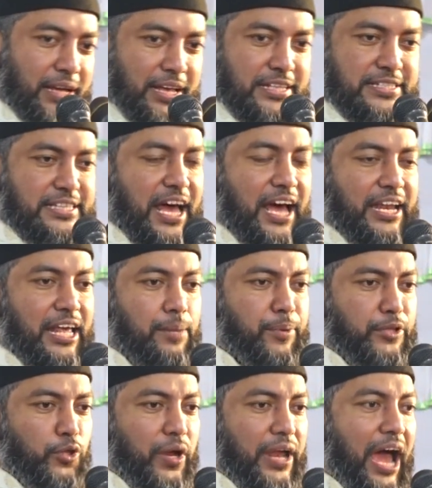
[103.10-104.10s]
ইনসানের
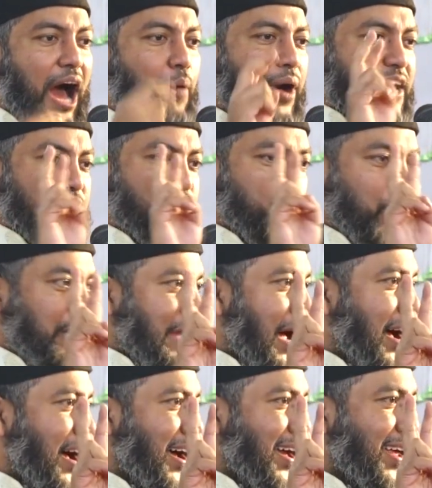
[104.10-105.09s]
ভিতরে আওয়াজ
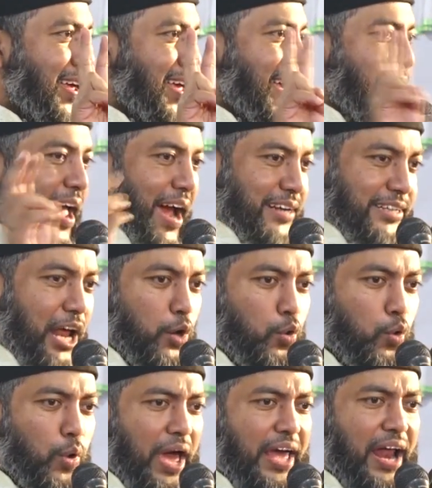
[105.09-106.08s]
দুইটা একটা
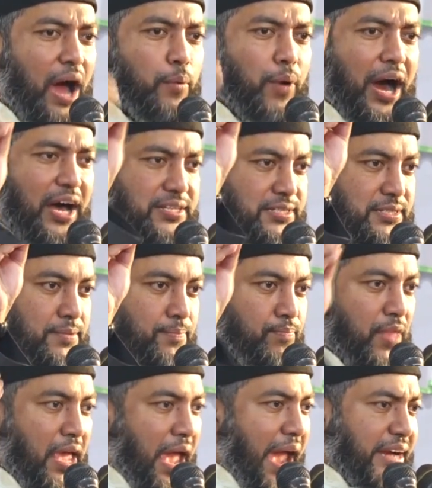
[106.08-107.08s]
রুহের আওয়াজ
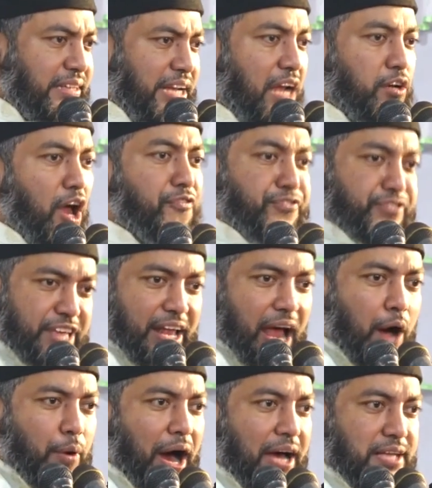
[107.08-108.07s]
একটা নফসের
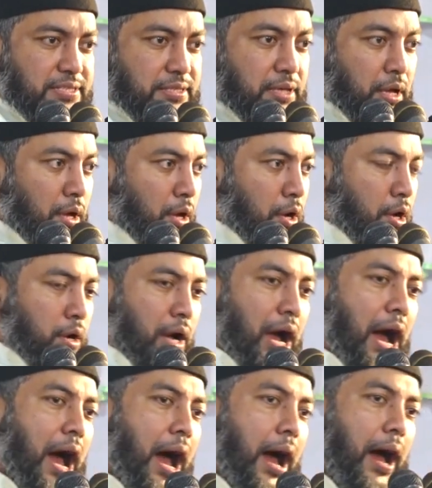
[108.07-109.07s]
আওয়াজ
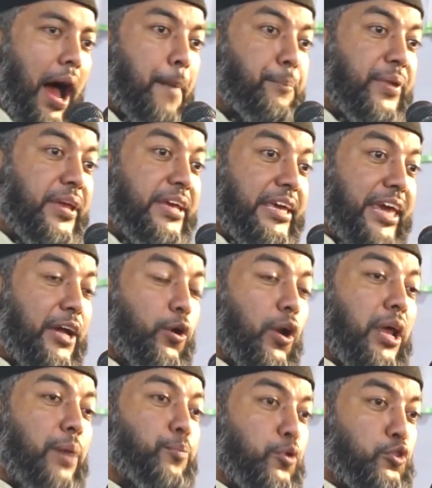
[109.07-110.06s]
আপনি কি
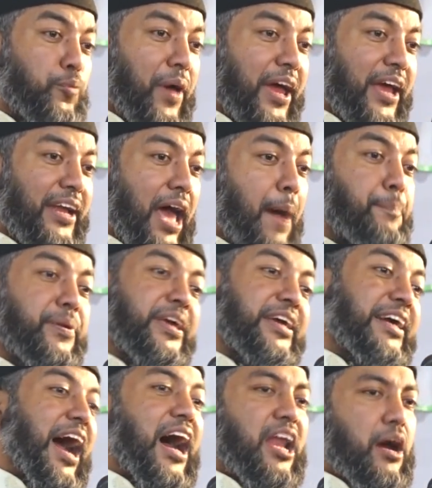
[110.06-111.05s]
করে বুঝবেন আপনি
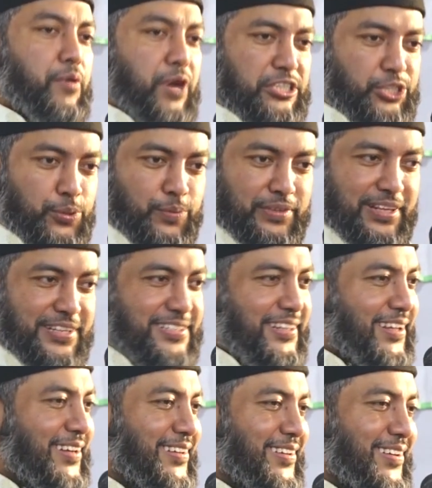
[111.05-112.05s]
কার আওয়াজ
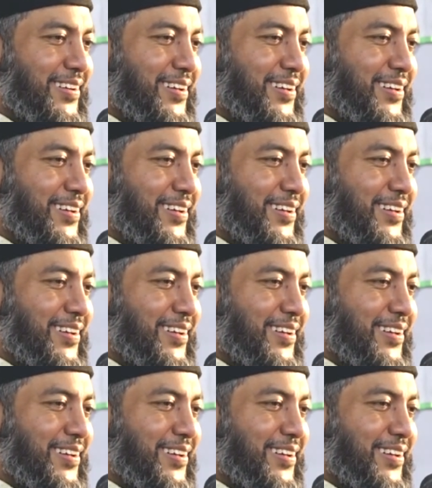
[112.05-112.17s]
শুনতেছেন